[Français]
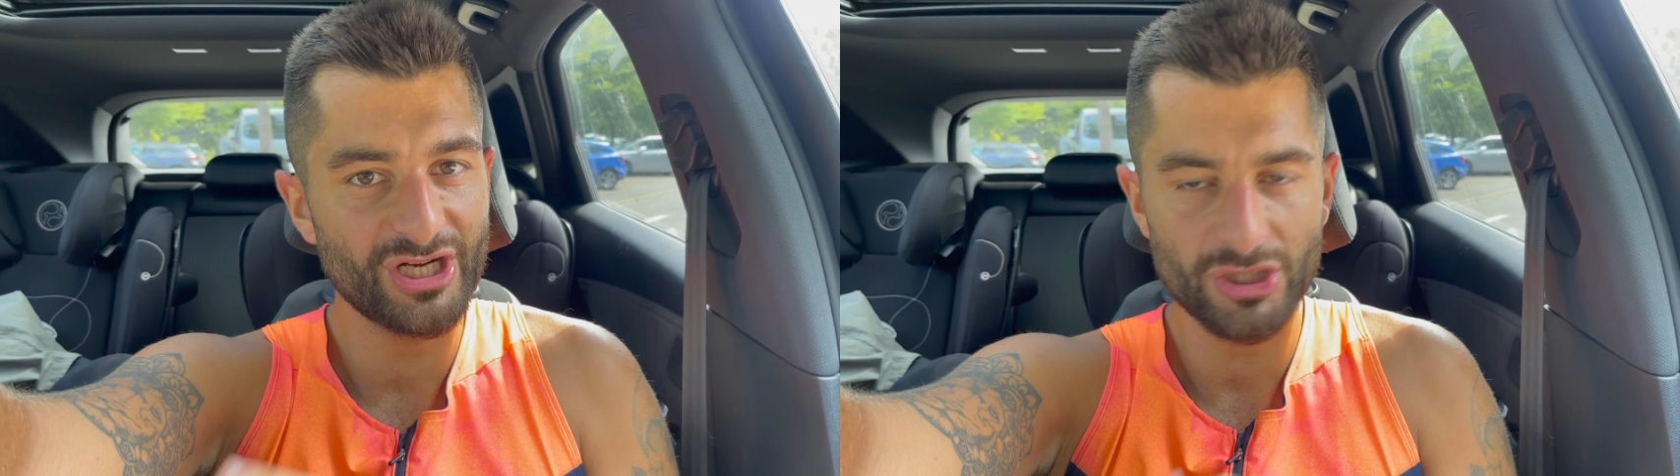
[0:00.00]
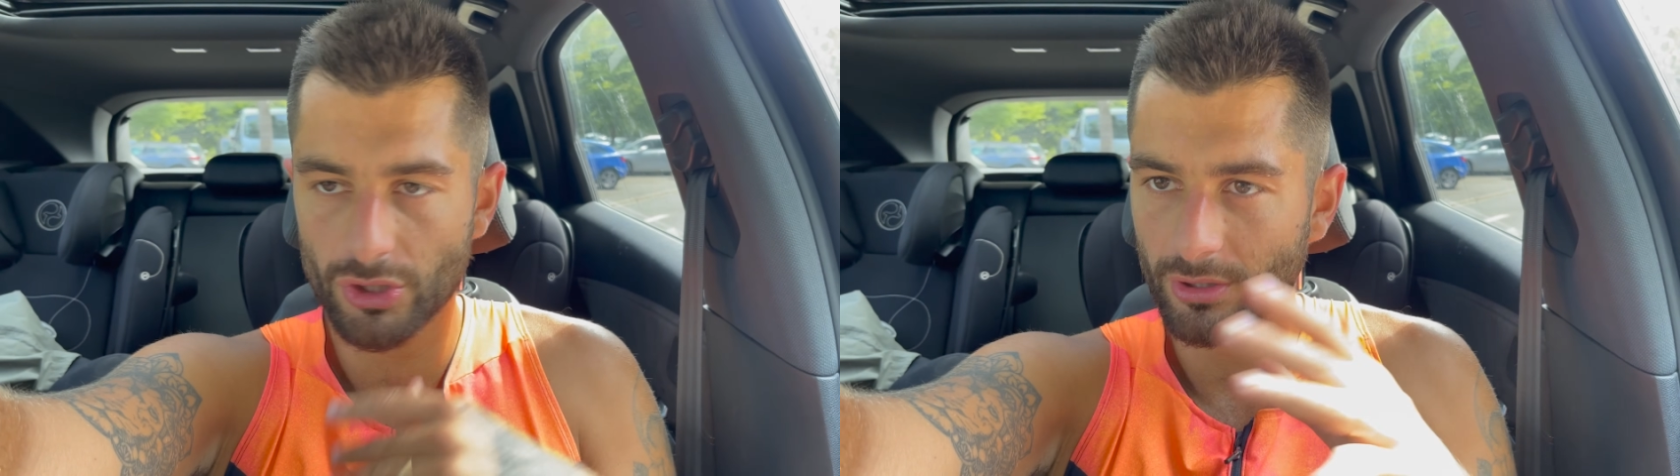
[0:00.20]

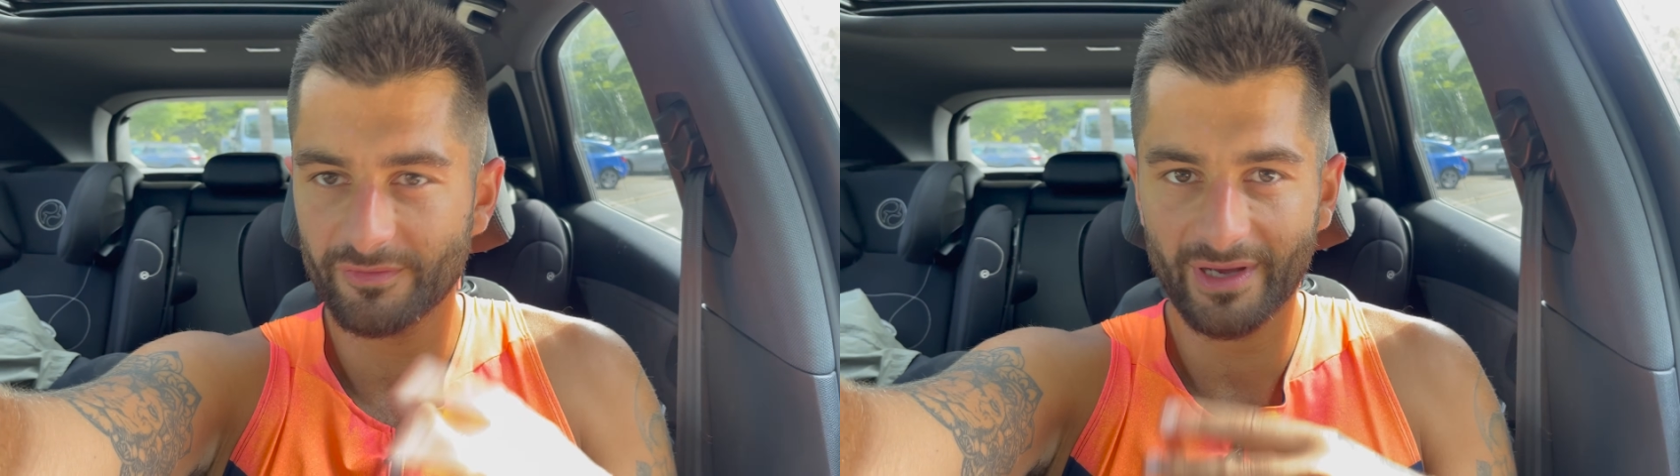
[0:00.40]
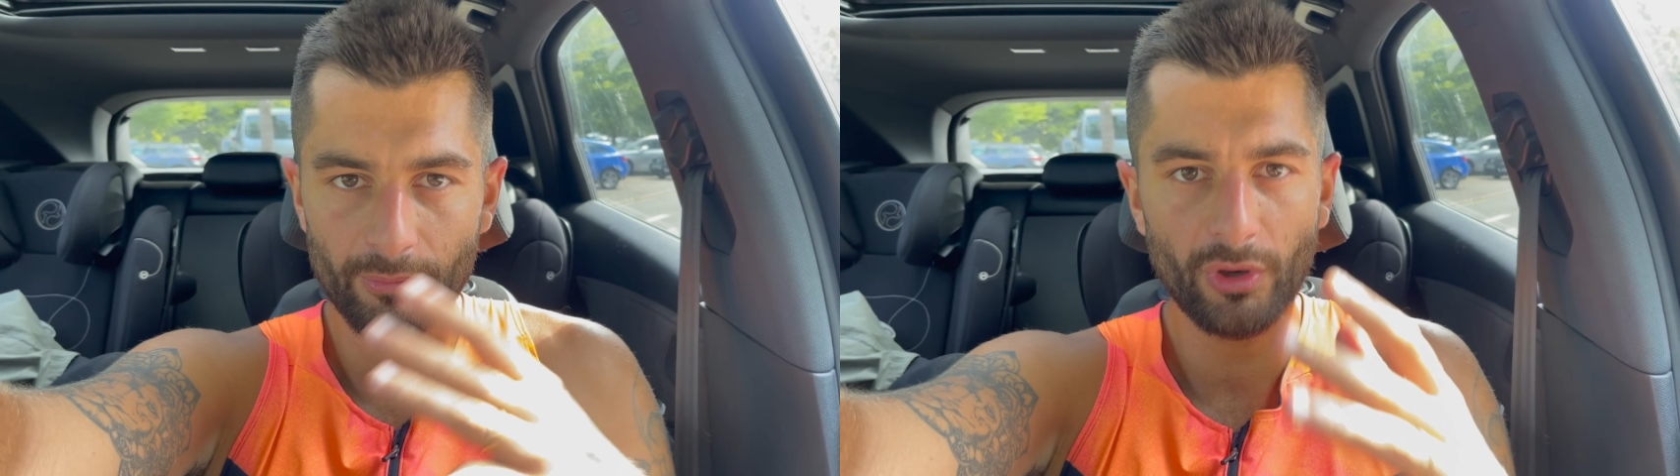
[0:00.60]
Genre
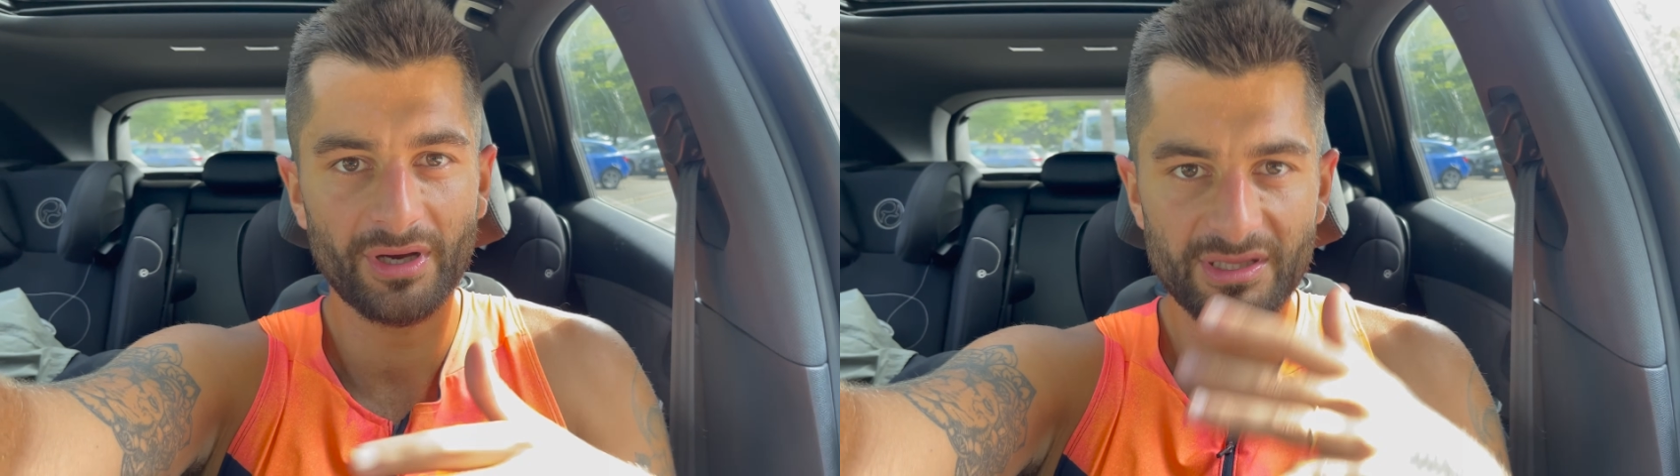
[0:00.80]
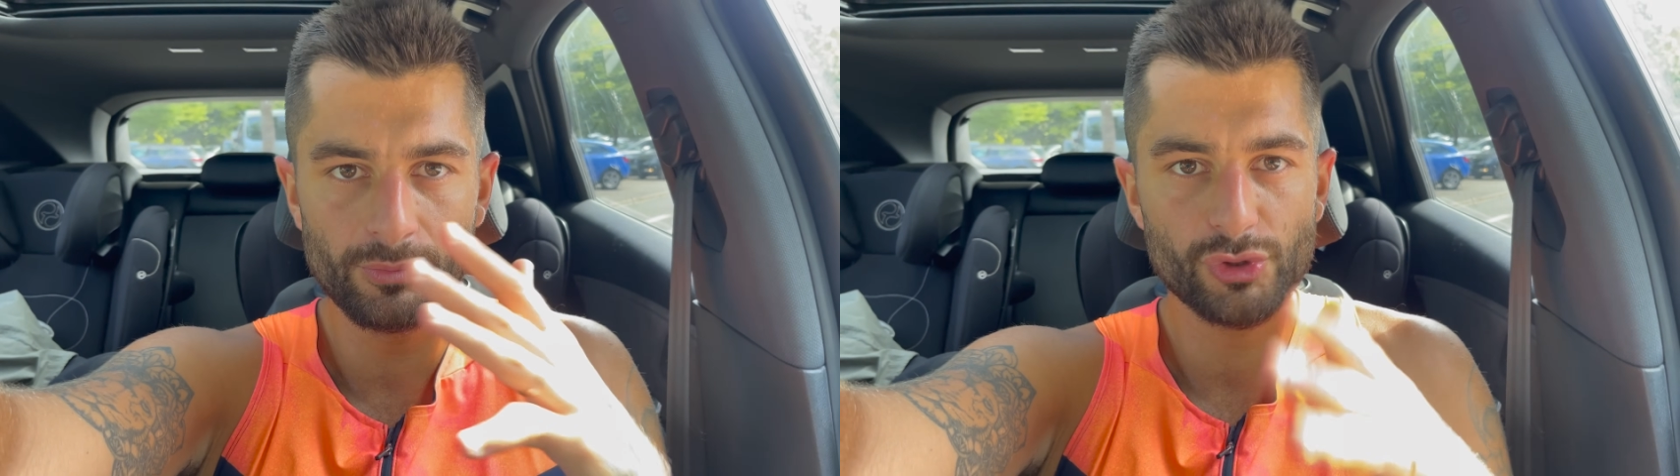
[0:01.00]
vraiment
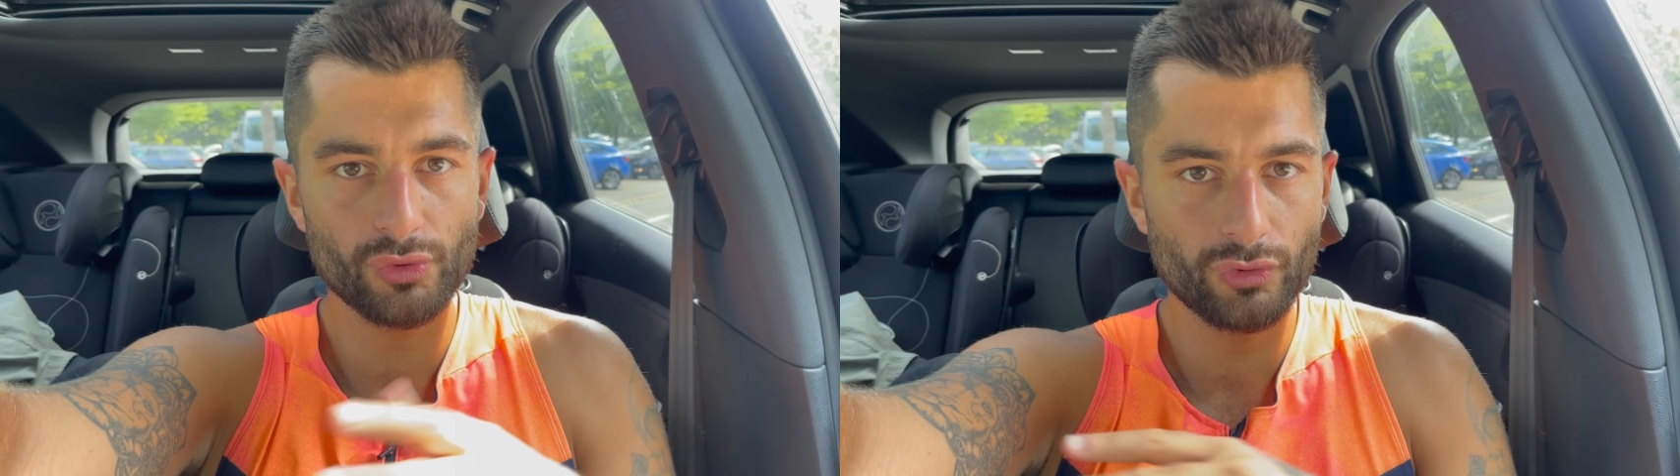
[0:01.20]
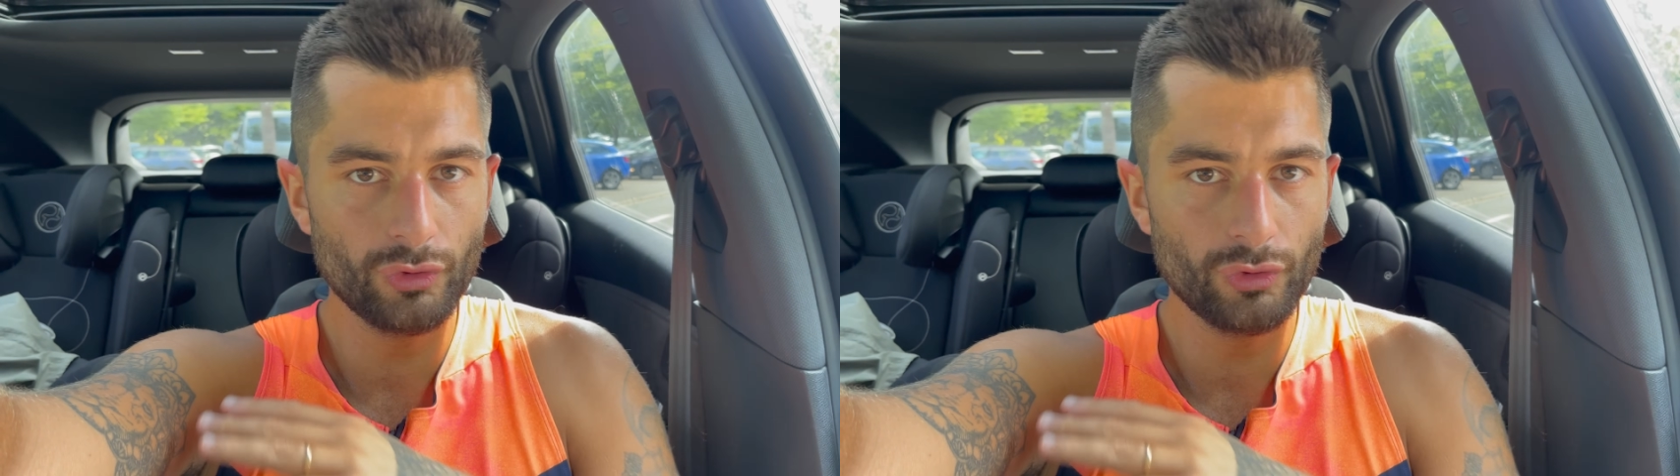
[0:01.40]
rythme soutenu,